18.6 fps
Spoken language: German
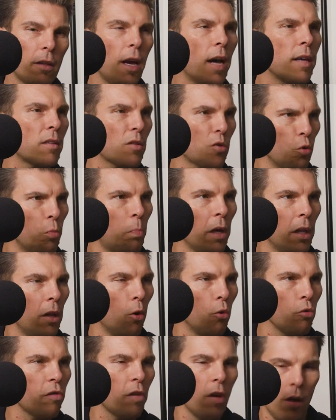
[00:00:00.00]
Die heißt
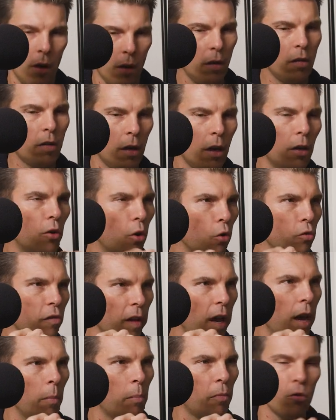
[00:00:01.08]
Supernotes, ist eine
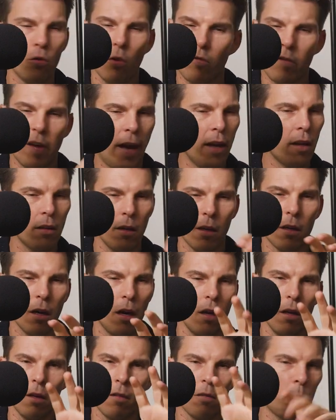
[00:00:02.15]
Notes-App, wo du zeichnen
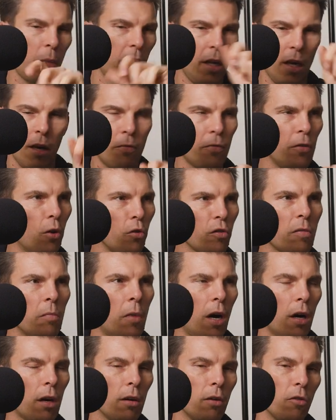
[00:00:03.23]
kannst, PDF-Notes
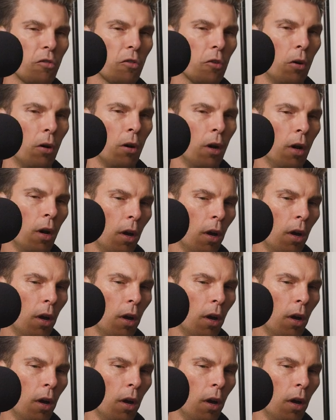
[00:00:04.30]
machen und so.